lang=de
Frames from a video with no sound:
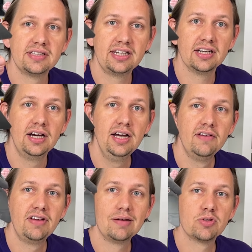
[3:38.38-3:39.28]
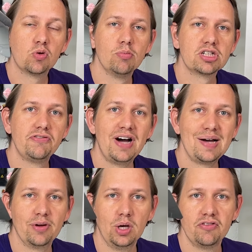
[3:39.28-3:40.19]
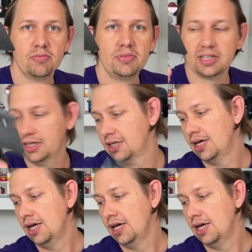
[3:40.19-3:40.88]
Seht ihr, wir haben so komische Fahrverläufe mit drin.